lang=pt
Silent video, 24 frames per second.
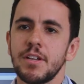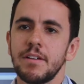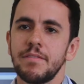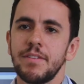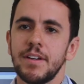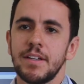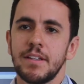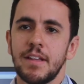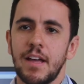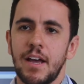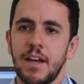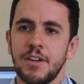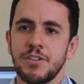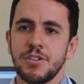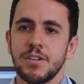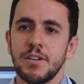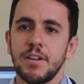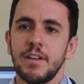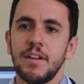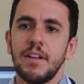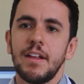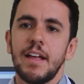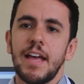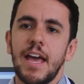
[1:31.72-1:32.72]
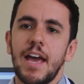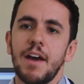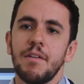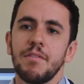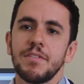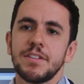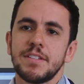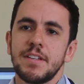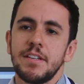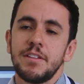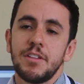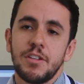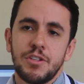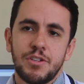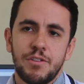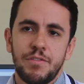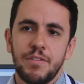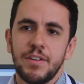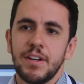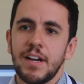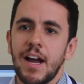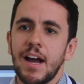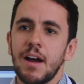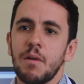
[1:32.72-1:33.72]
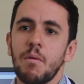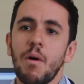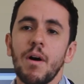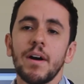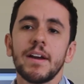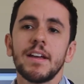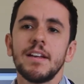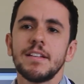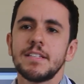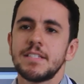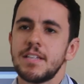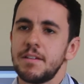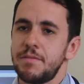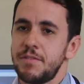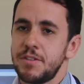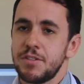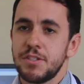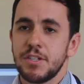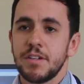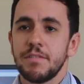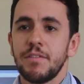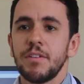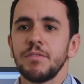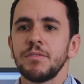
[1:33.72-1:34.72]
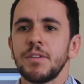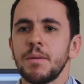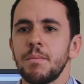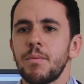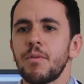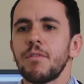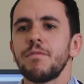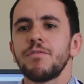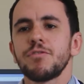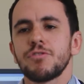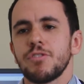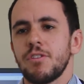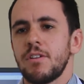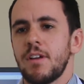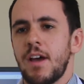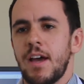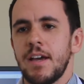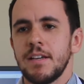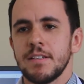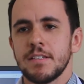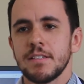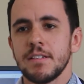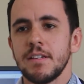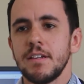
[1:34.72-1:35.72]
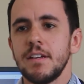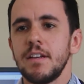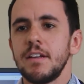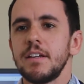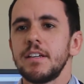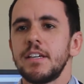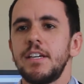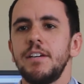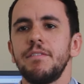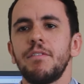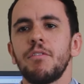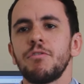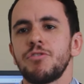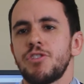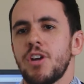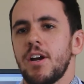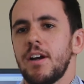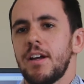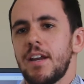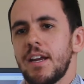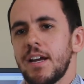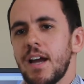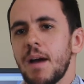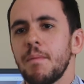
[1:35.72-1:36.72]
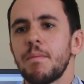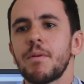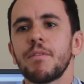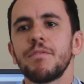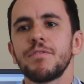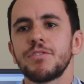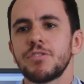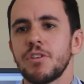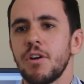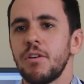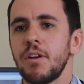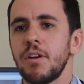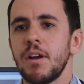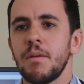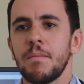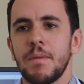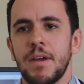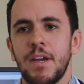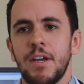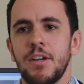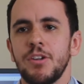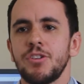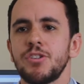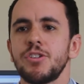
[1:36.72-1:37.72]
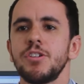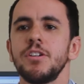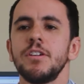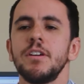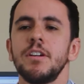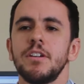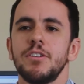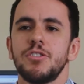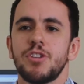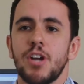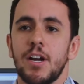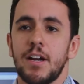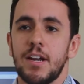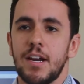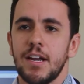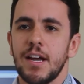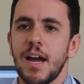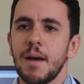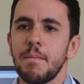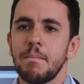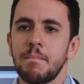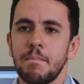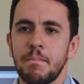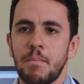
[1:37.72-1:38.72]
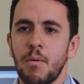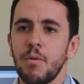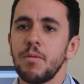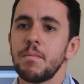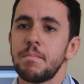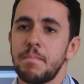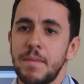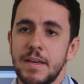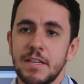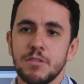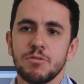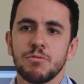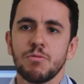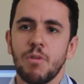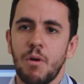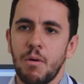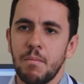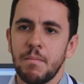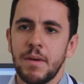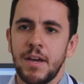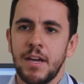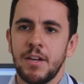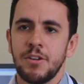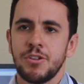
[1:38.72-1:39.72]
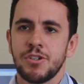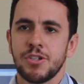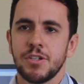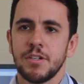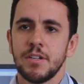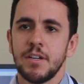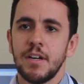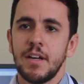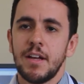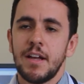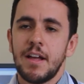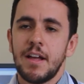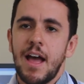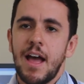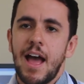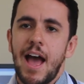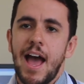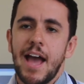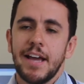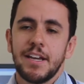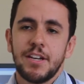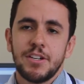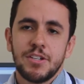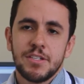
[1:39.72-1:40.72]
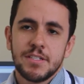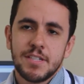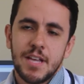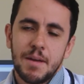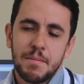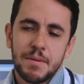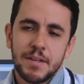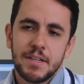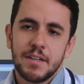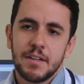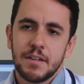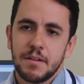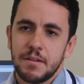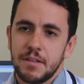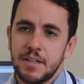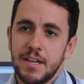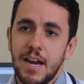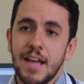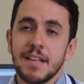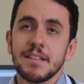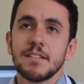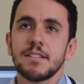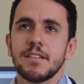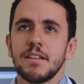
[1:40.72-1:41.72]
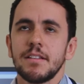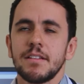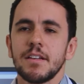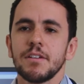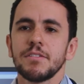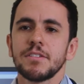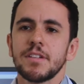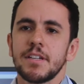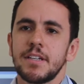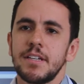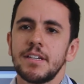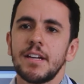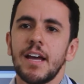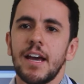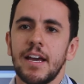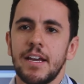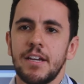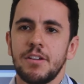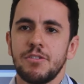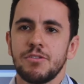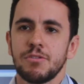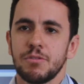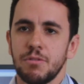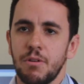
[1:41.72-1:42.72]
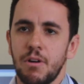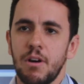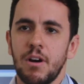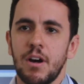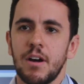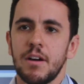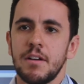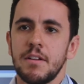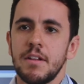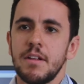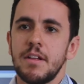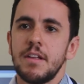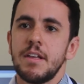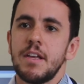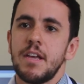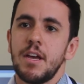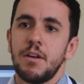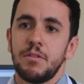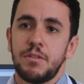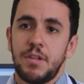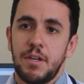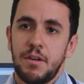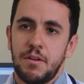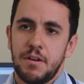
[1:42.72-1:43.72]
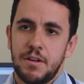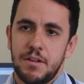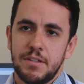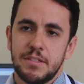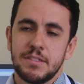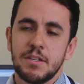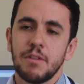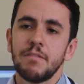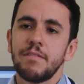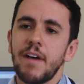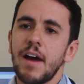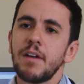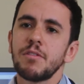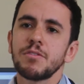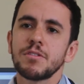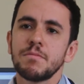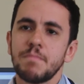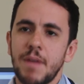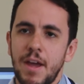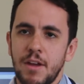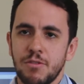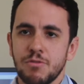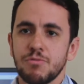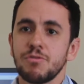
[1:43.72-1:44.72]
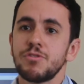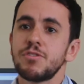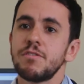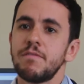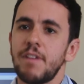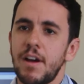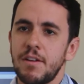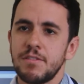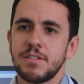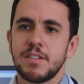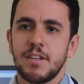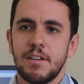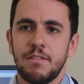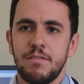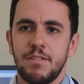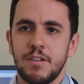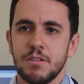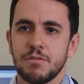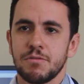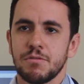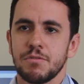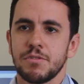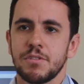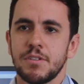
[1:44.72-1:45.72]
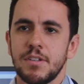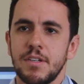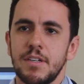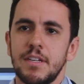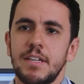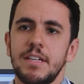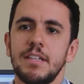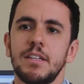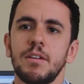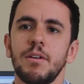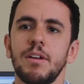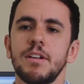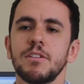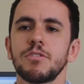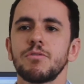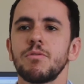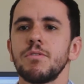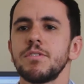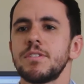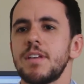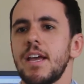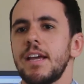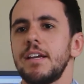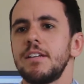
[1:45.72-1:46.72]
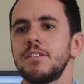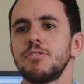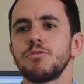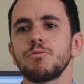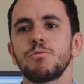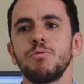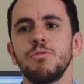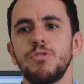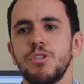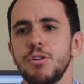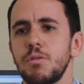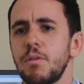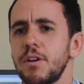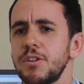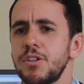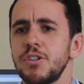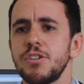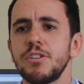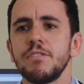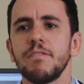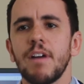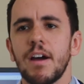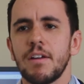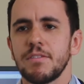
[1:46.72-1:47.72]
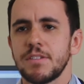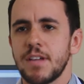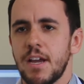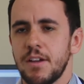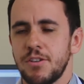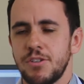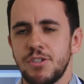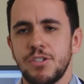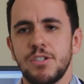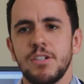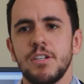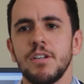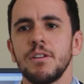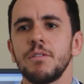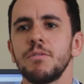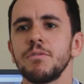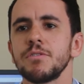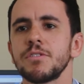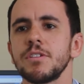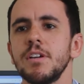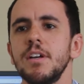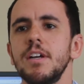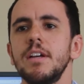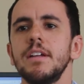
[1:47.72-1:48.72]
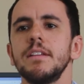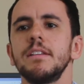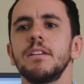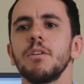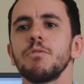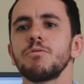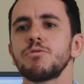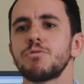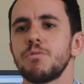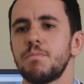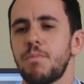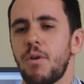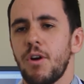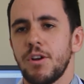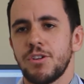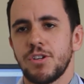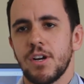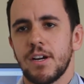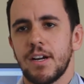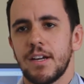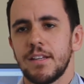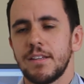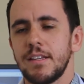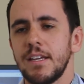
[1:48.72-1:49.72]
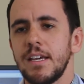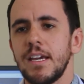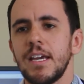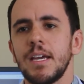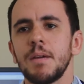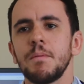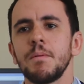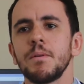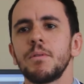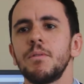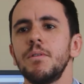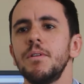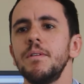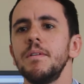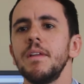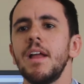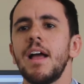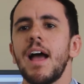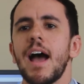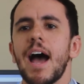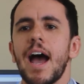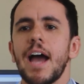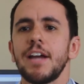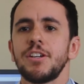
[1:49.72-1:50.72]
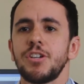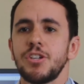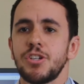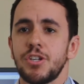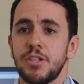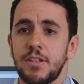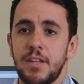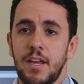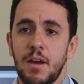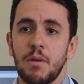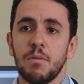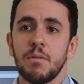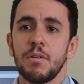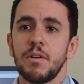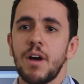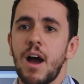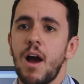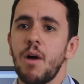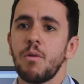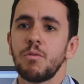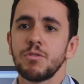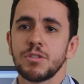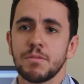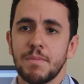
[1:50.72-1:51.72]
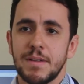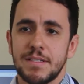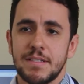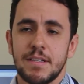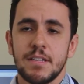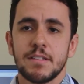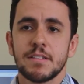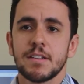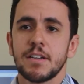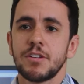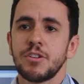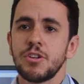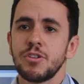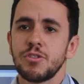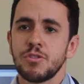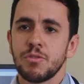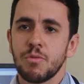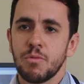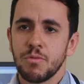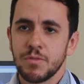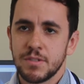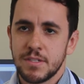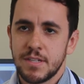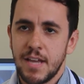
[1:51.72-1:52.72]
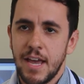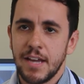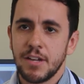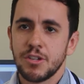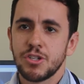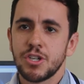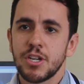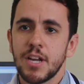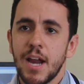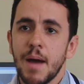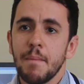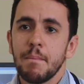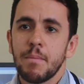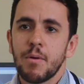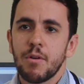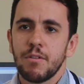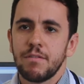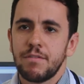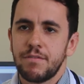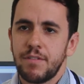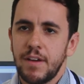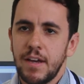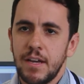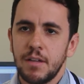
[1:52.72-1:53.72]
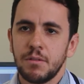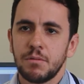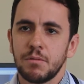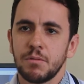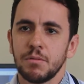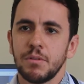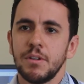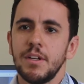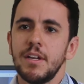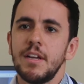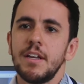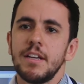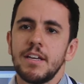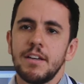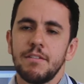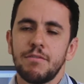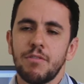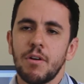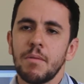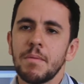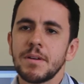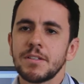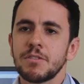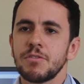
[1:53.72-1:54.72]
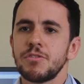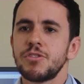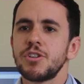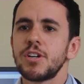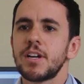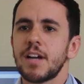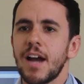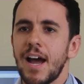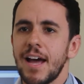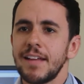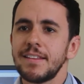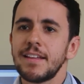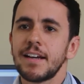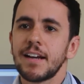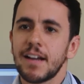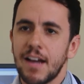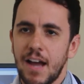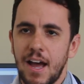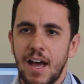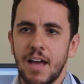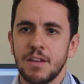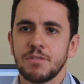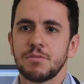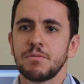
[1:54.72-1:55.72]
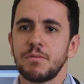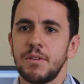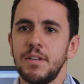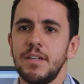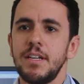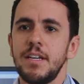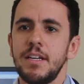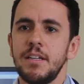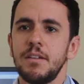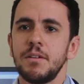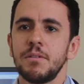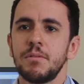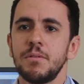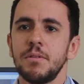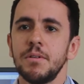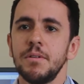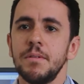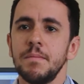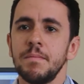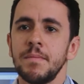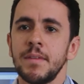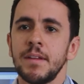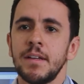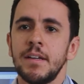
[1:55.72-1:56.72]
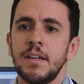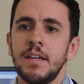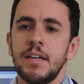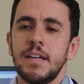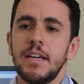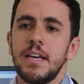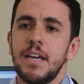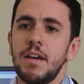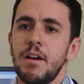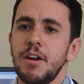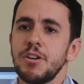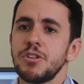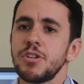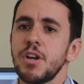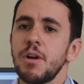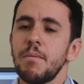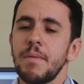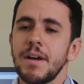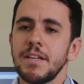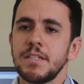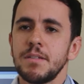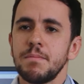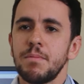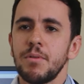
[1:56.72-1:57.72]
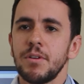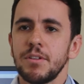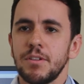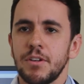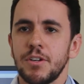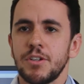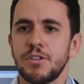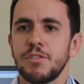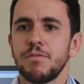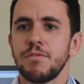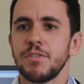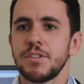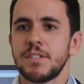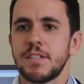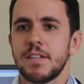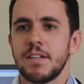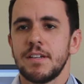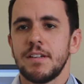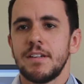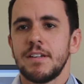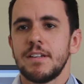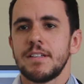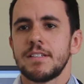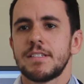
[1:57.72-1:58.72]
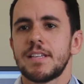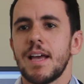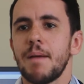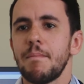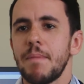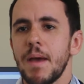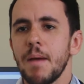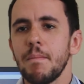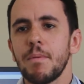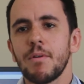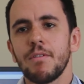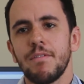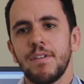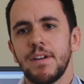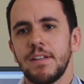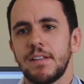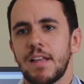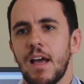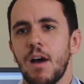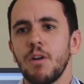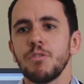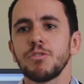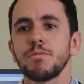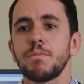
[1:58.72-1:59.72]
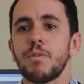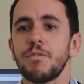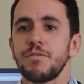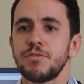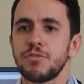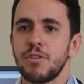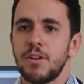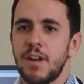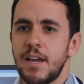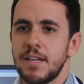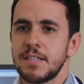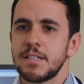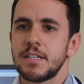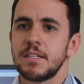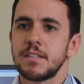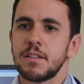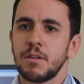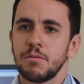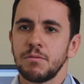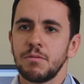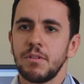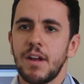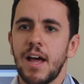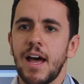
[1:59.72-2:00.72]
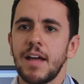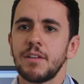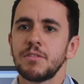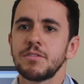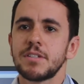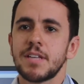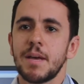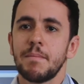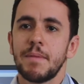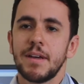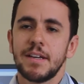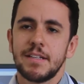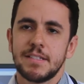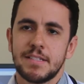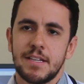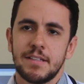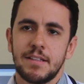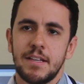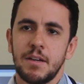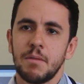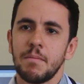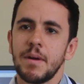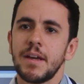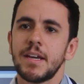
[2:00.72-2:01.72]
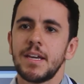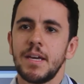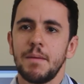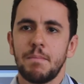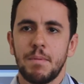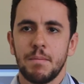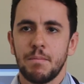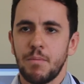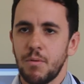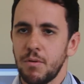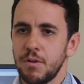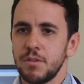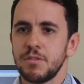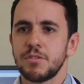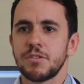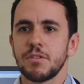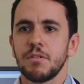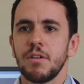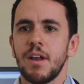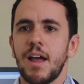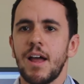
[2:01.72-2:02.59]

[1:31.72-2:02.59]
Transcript: na verdade, é você identificar qual é aquele serviço que vão ter profissionais que vão te agregar profissionalmente, te agregar pessoalmente. Aqui a gente sabe que, graças a Deus, aqui na Rede Dó, eu tenho, são vários médicos de vários serviços, então eles conseguem discutir com a gente vários artigos, dão suporte acadêmico. A gente tem alguns pacientes que a gente consegue tirar proveito, informações de cada caso clínico. Eu acho que é o mais importante, você saber aproveitar os profissionais que estão do lado, saber que você tem uma equipe boa do seu